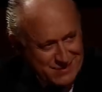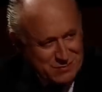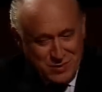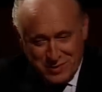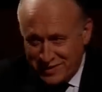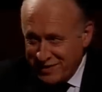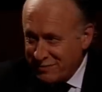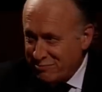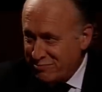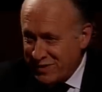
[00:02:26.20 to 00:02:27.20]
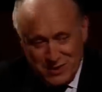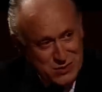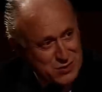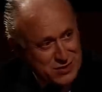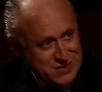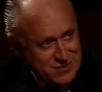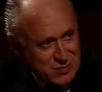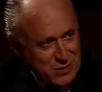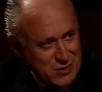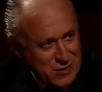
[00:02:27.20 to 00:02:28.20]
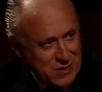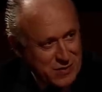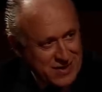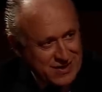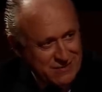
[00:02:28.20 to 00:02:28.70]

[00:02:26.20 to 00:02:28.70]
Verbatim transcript: Porque pienso que sé por dónde va a venir.